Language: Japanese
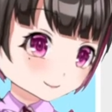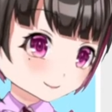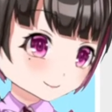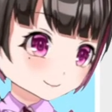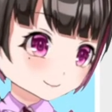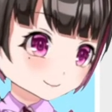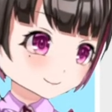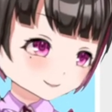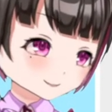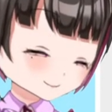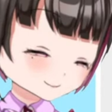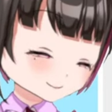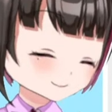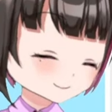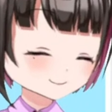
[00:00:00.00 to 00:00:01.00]
うわわ
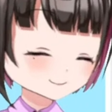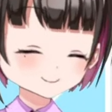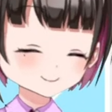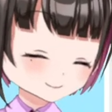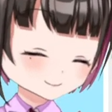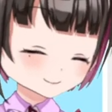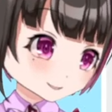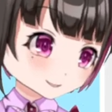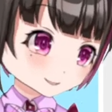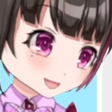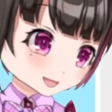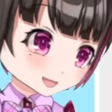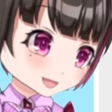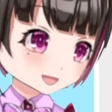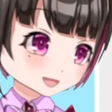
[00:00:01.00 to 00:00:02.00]
わわ、マジ初
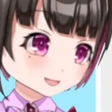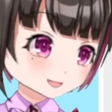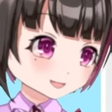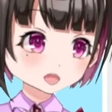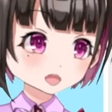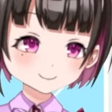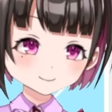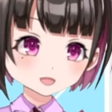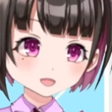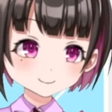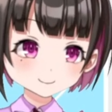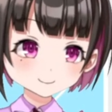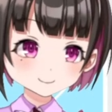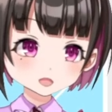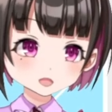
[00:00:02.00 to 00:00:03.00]
手
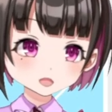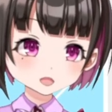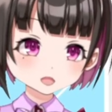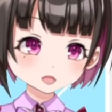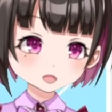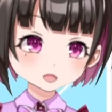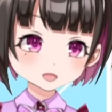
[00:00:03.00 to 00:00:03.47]
止